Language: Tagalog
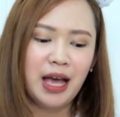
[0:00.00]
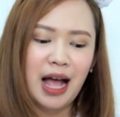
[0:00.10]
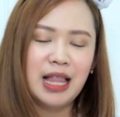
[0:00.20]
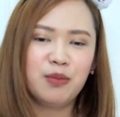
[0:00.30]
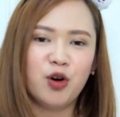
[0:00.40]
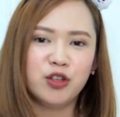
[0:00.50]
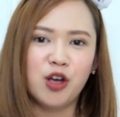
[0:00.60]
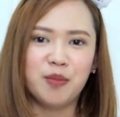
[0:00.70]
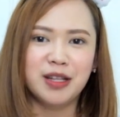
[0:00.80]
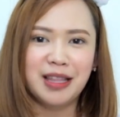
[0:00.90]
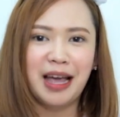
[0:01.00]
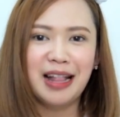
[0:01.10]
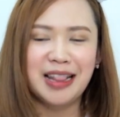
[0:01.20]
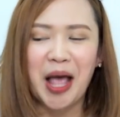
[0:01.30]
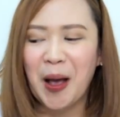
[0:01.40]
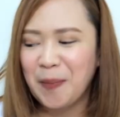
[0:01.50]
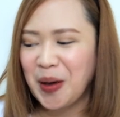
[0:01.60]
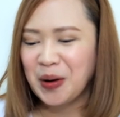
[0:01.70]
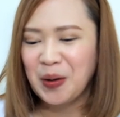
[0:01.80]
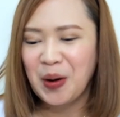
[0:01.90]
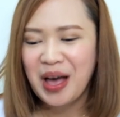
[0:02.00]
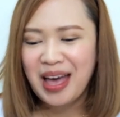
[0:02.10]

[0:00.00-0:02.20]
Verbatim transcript: Alam ko, sobrang tagal na. Pero,